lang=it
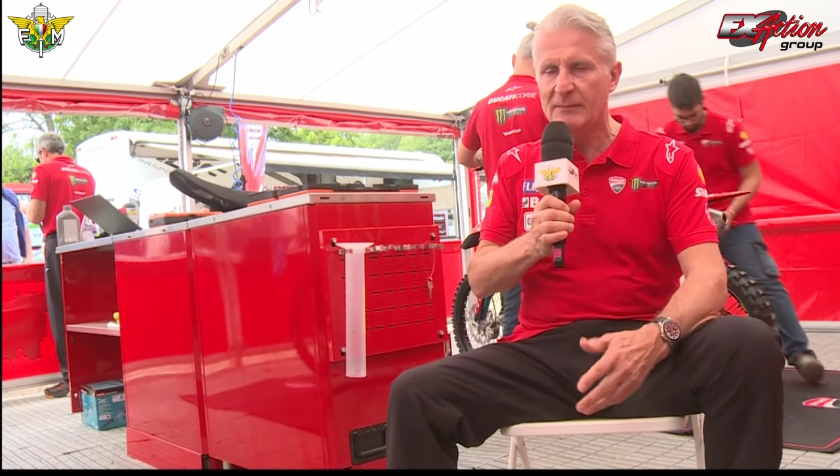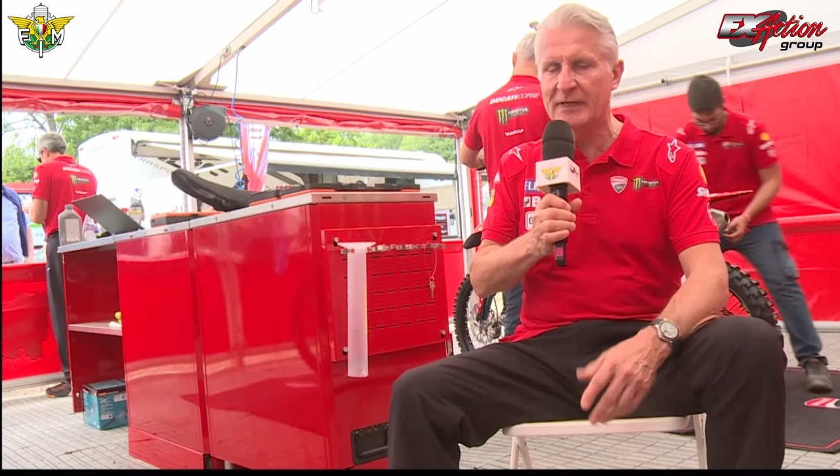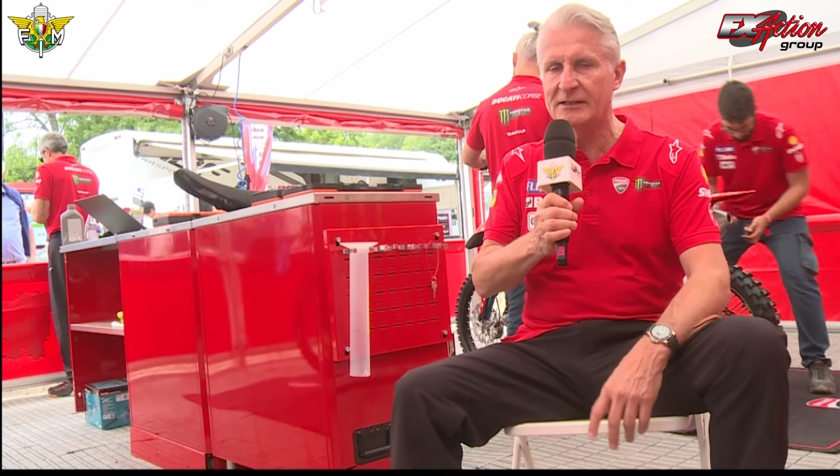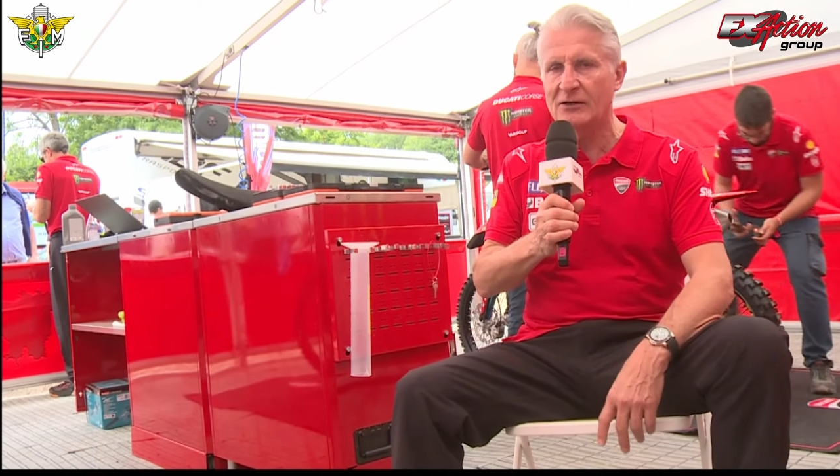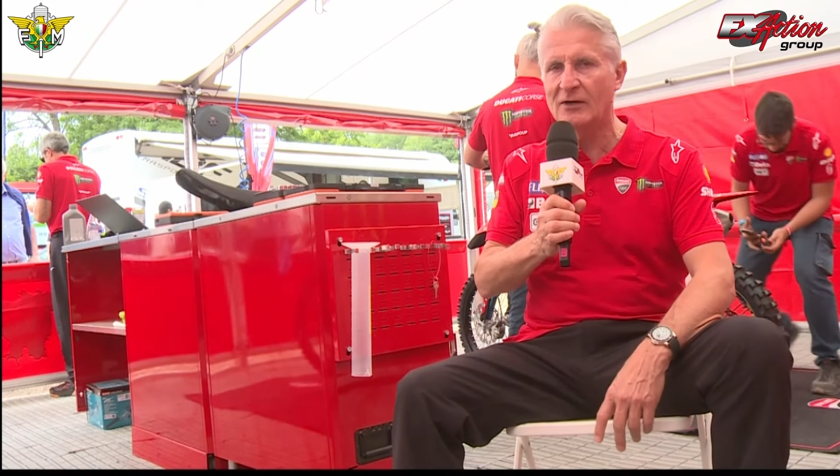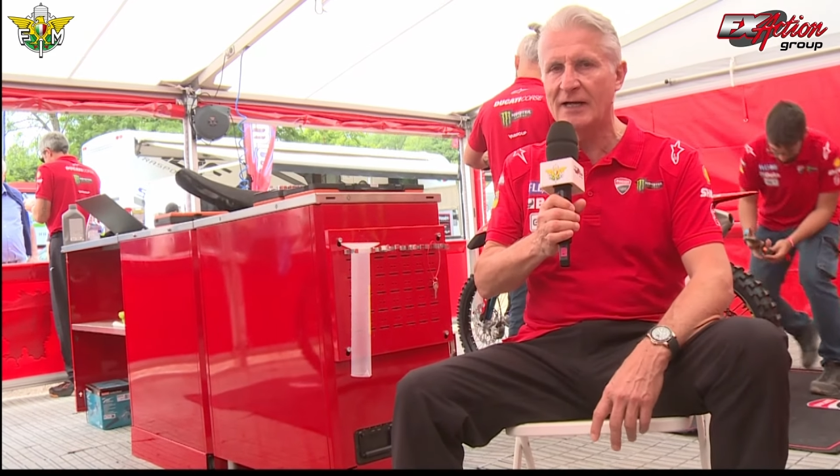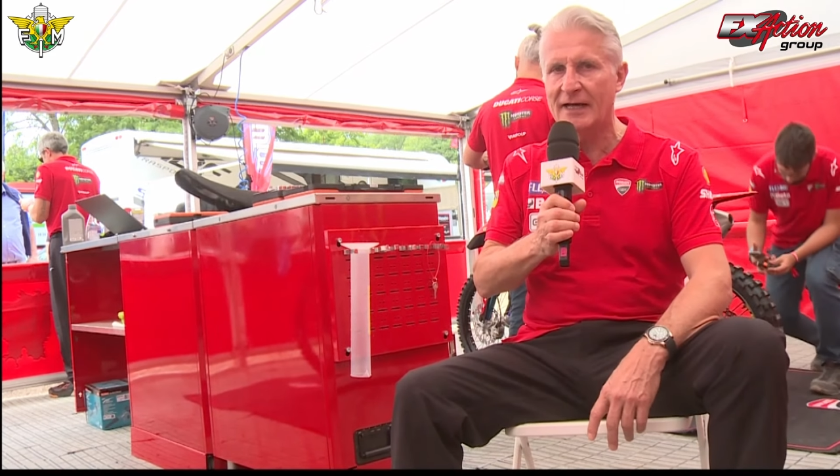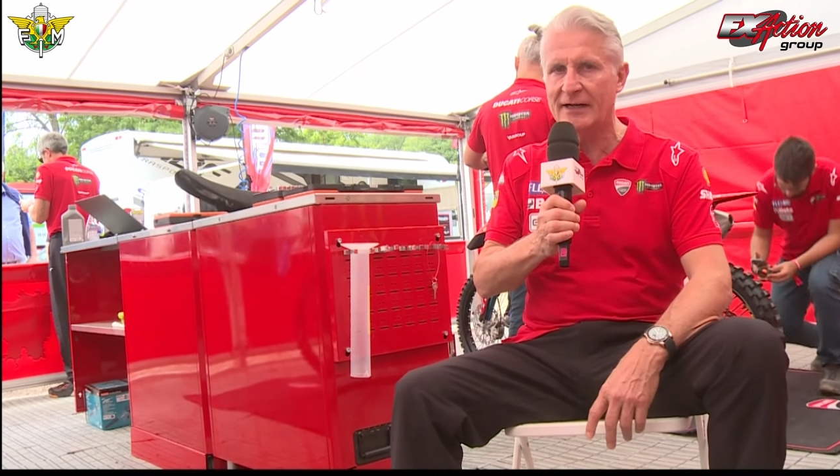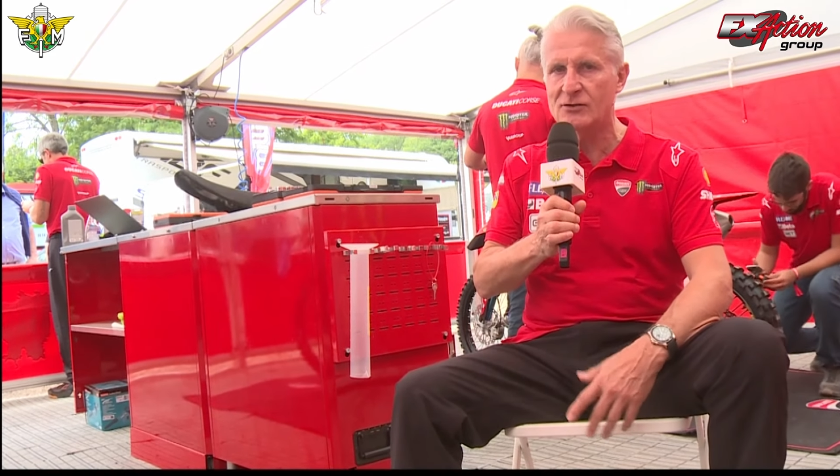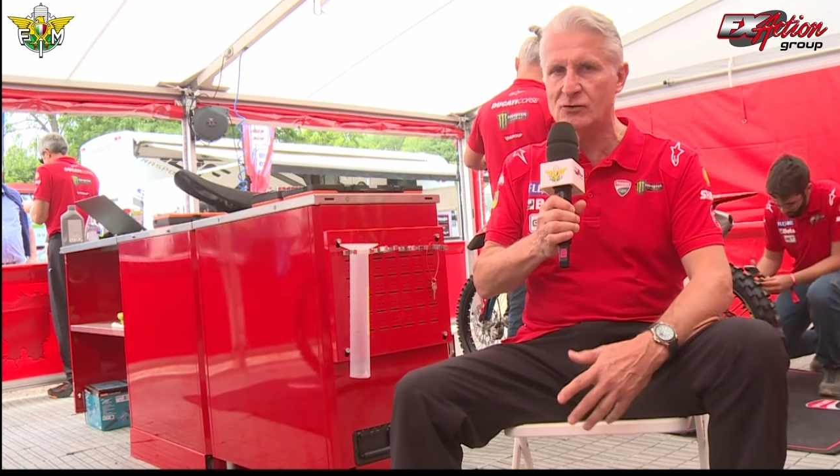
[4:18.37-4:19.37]

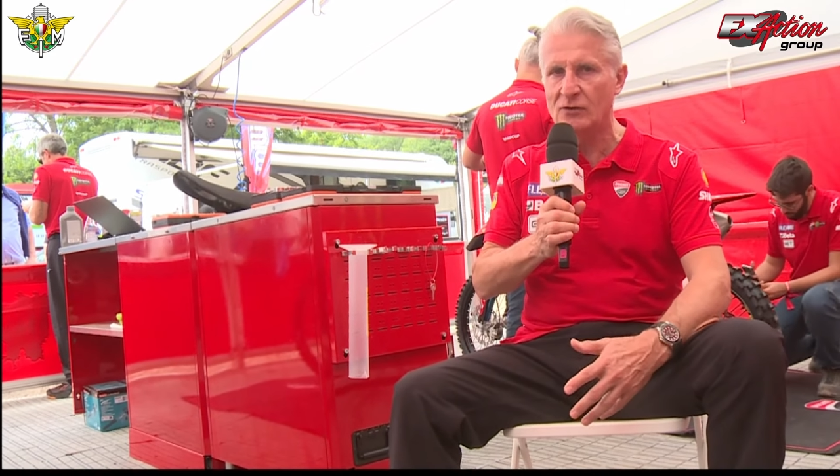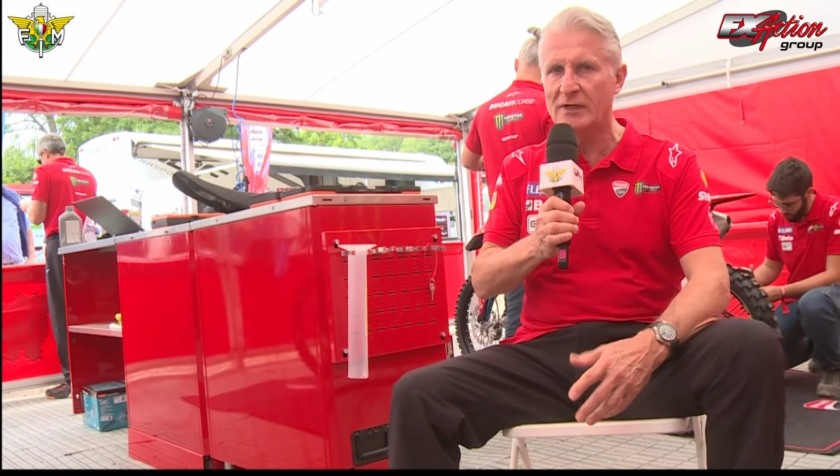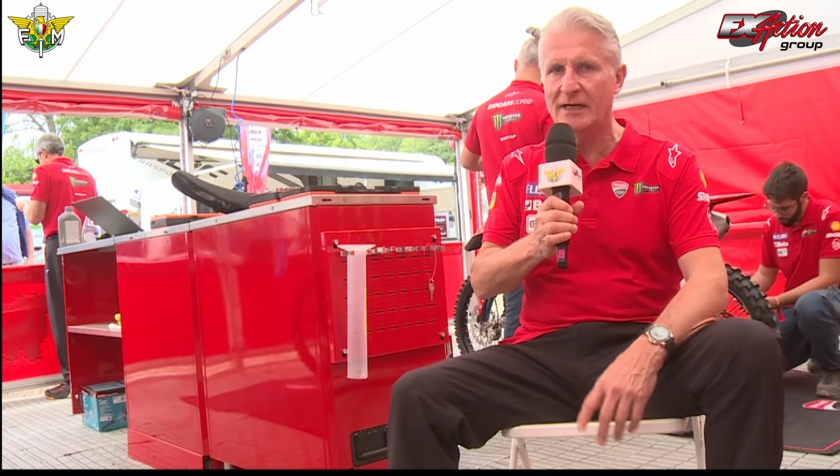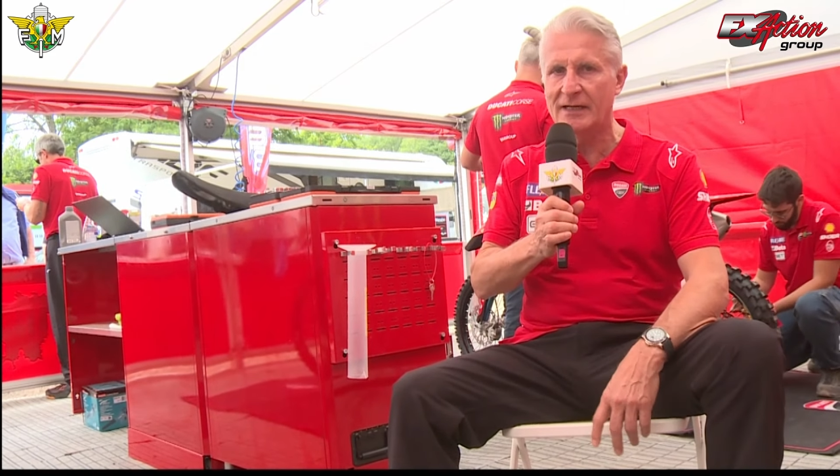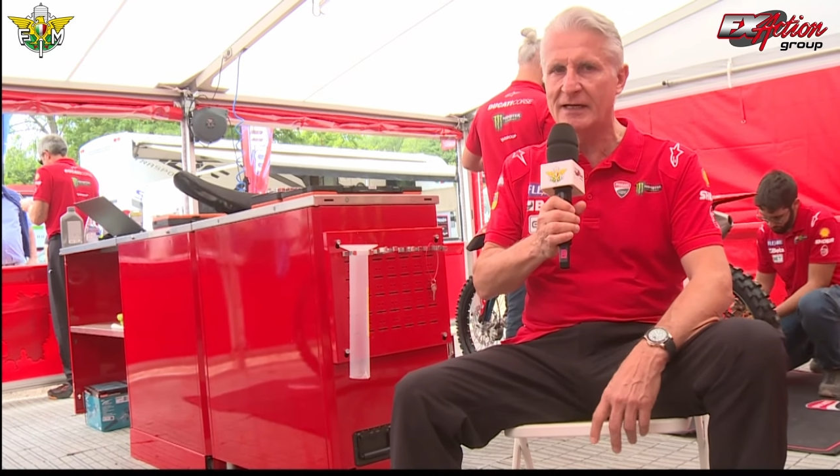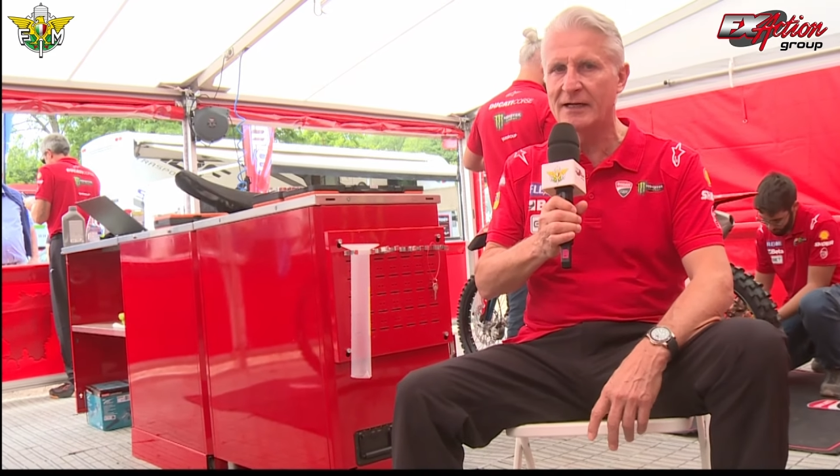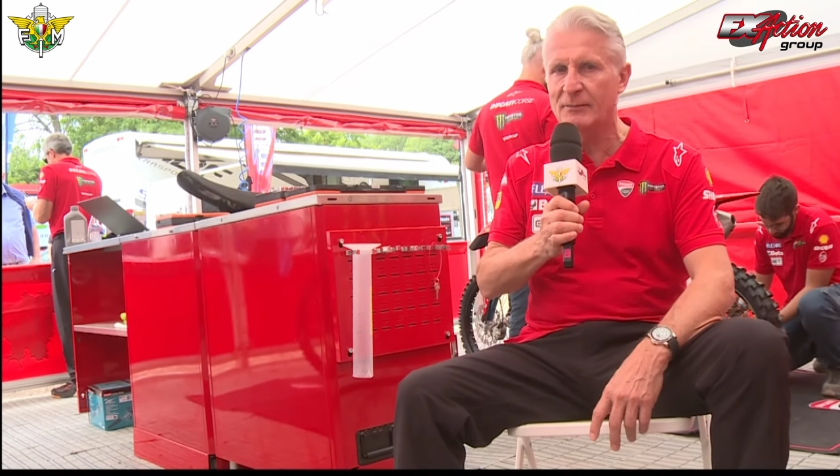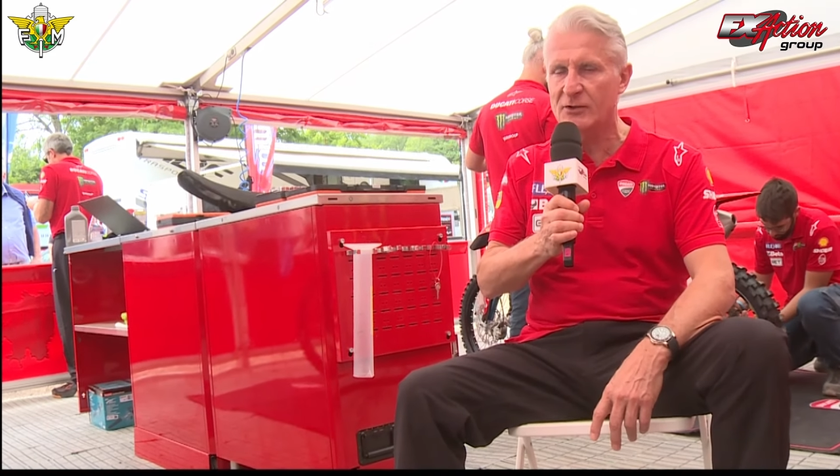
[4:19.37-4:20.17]
particolare sul eh,